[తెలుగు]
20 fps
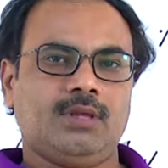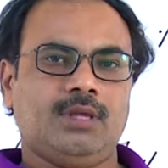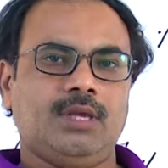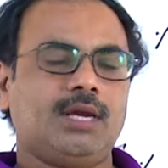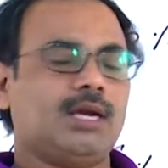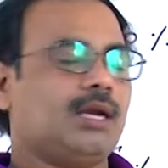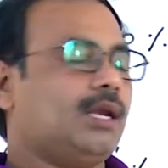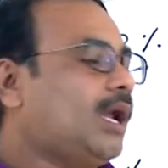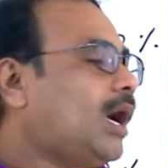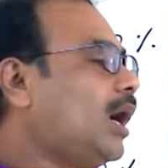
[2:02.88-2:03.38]

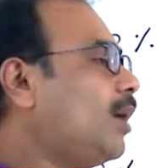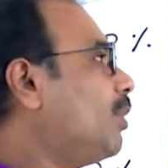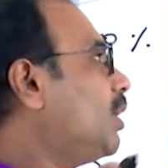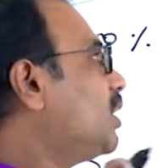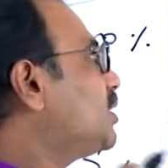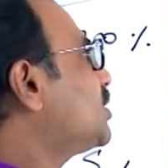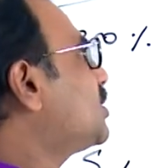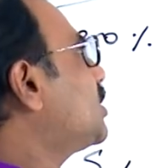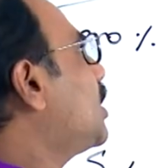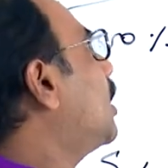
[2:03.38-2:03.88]
ఇక్కడ లాభ
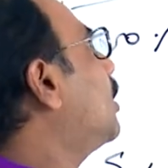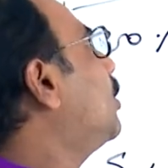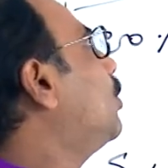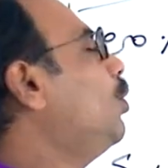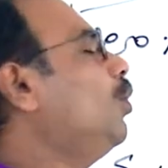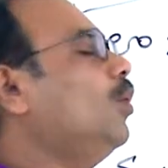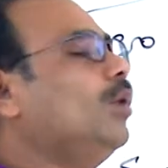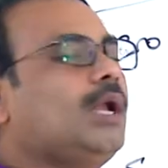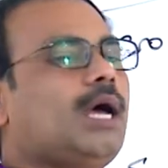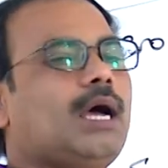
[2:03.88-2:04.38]
నష్టాల్లో
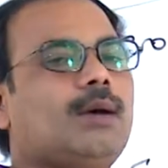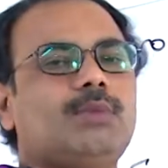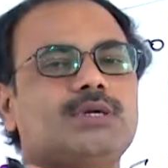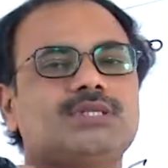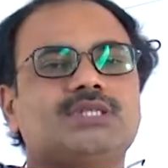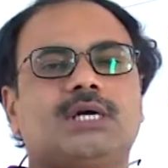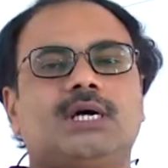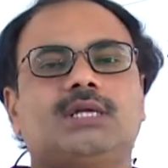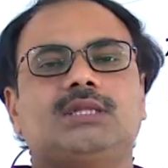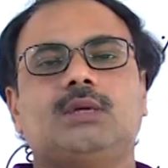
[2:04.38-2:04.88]
లాభ
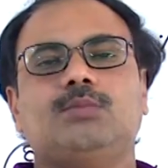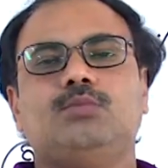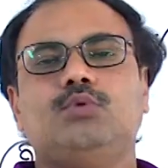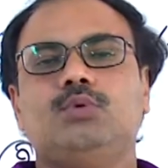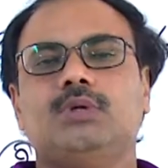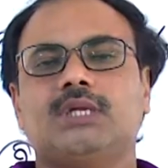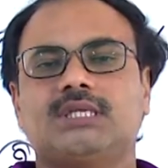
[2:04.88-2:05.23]
శాతము